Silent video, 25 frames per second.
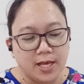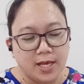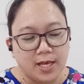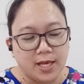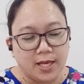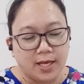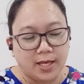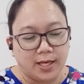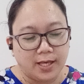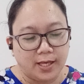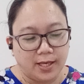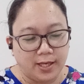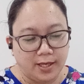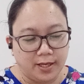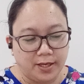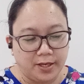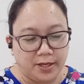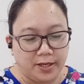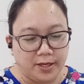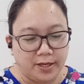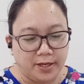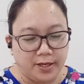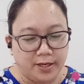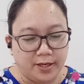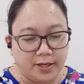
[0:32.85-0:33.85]

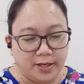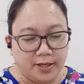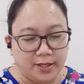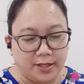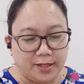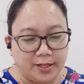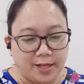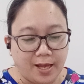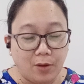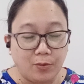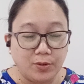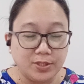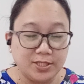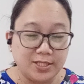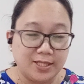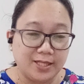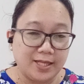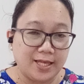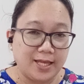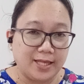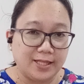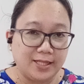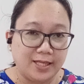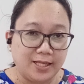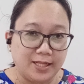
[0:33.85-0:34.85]
and I wasn't
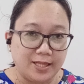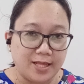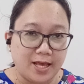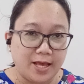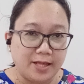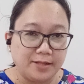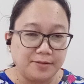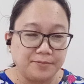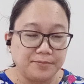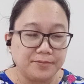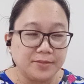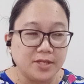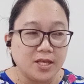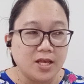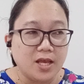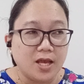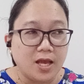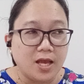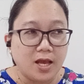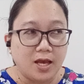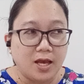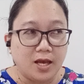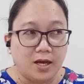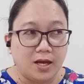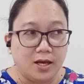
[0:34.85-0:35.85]
getting that.
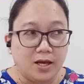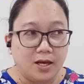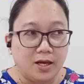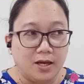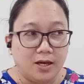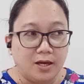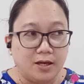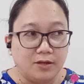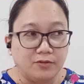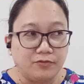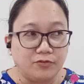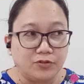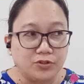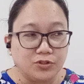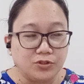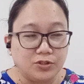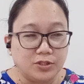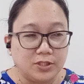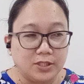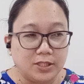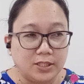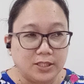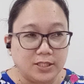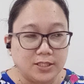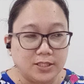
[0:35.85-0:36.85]
Uh,
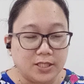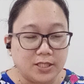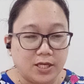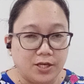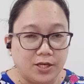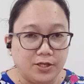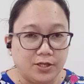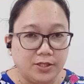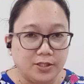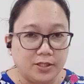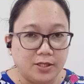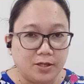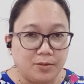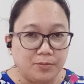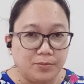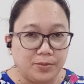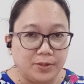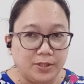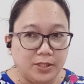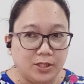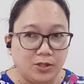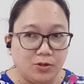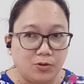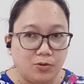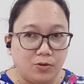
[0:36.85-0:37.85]
unfortunately, sa current
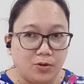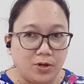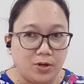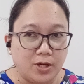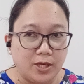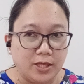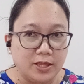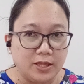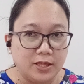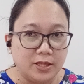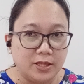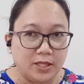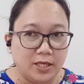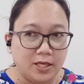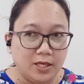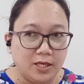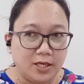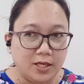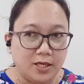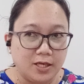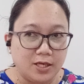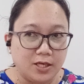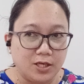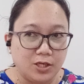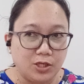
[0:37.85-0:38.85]
company ko, I think
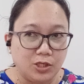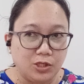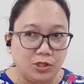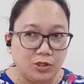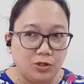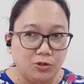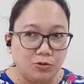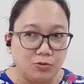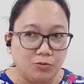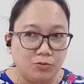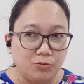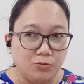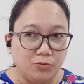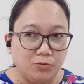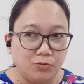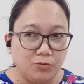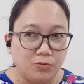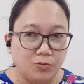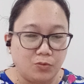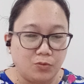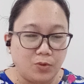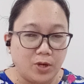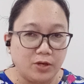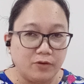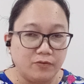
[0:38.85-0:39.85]
yung
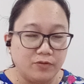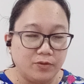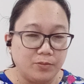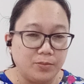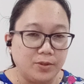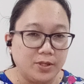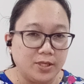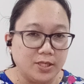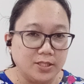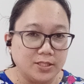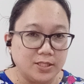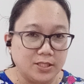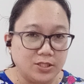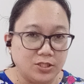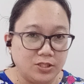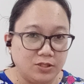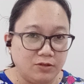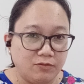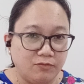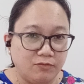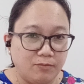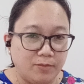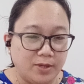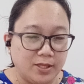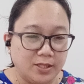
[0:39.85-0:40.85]
one of the biggest
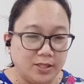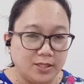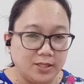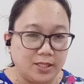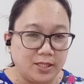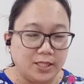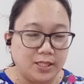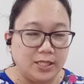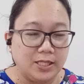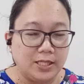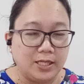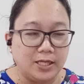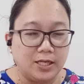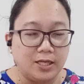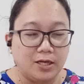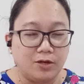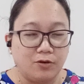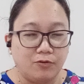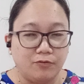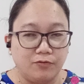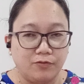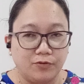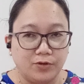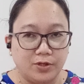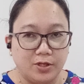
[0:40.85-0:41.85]
achievement na dinala ko
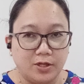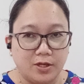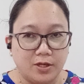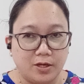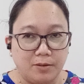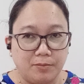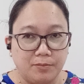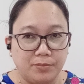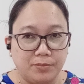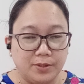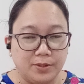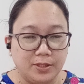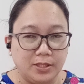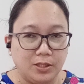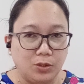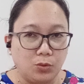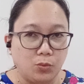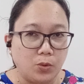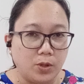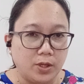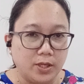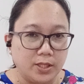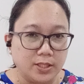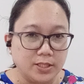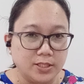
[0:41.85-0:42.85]
for the company
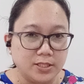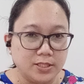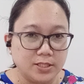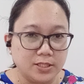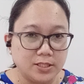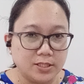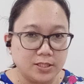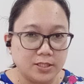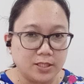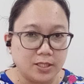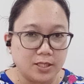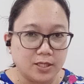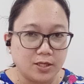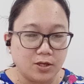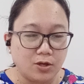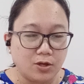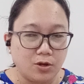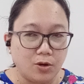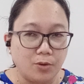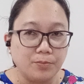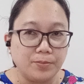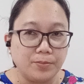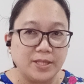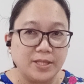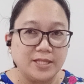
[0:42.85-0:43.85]
was
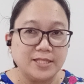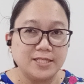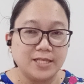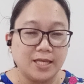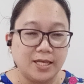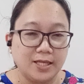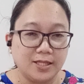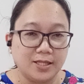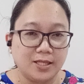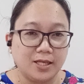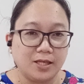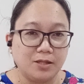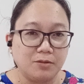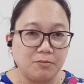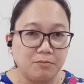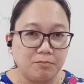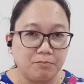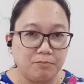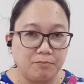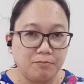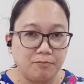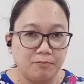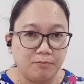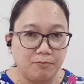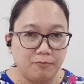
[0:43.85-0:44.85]
compensated
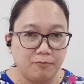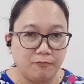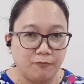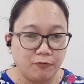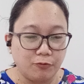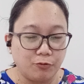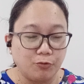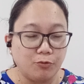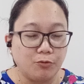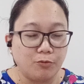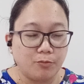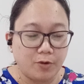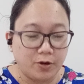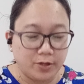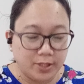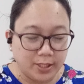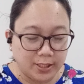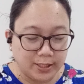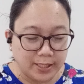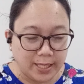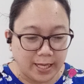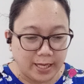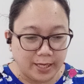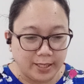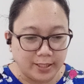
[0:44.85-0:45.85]
through
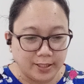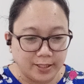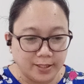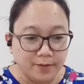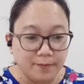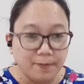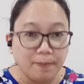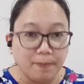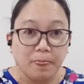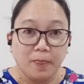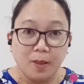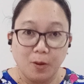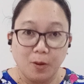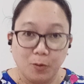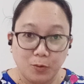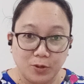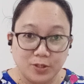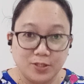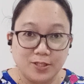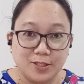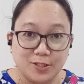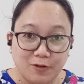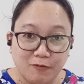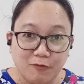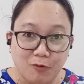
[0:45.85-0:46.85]
monetary which
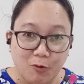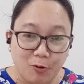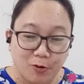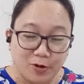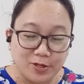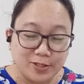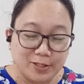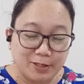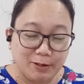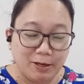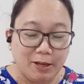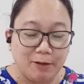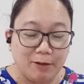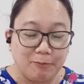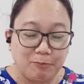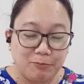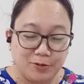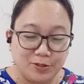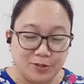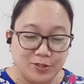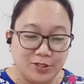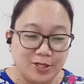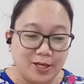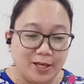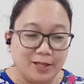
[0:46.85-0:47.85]
is of course I
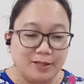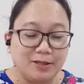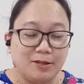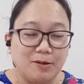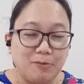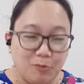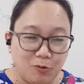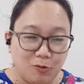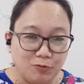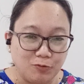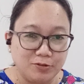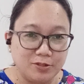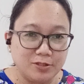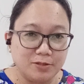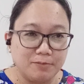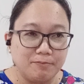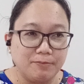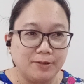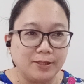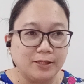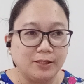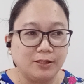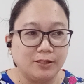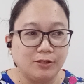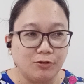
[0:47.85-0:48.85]
appreciate the most
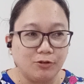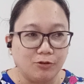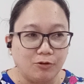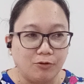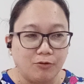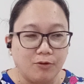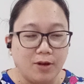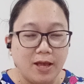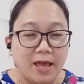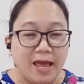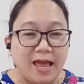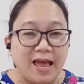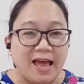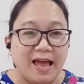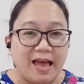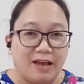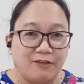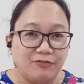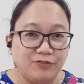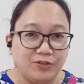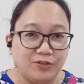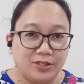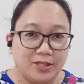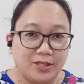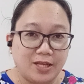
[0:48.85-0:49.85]
but you know
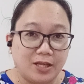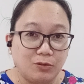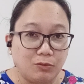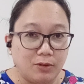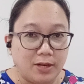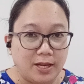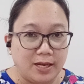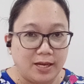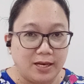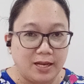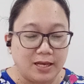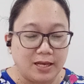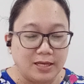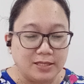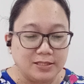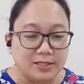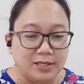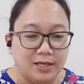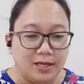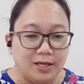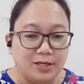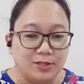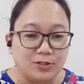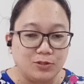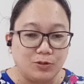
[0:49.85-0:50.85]
after that wala na
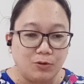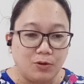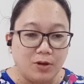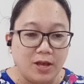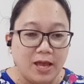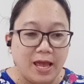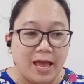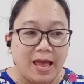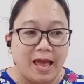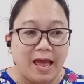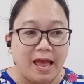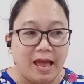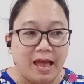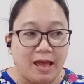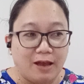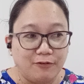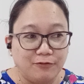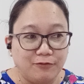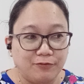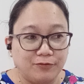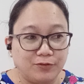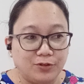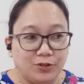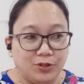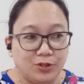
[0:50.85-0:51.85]
kasi so
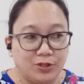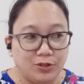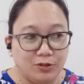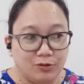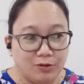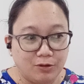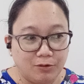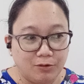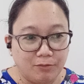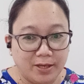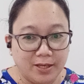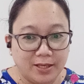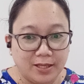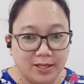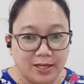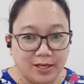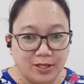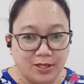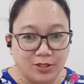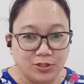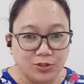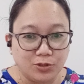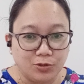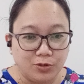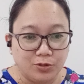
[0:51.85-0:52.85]
after ng
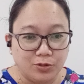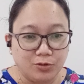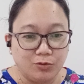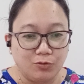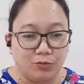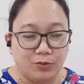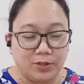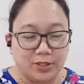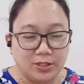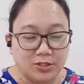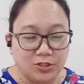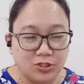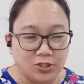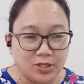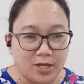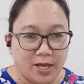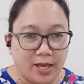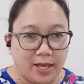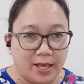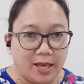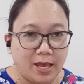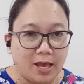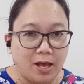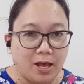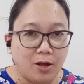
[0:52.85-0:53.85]
migration which I
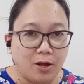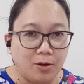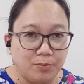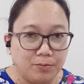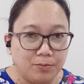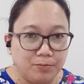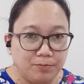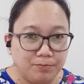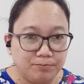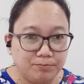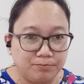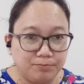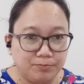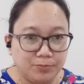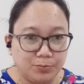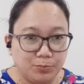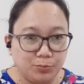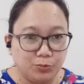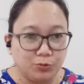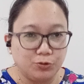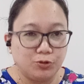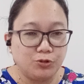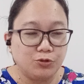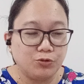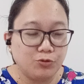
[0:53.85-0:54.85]
helped
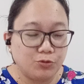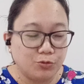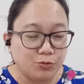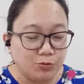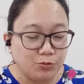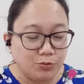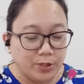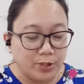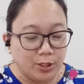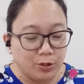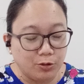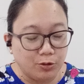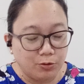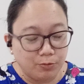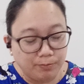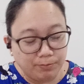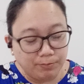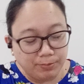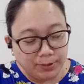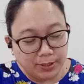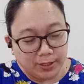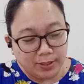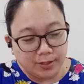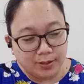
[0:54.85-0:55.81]
push through and complete.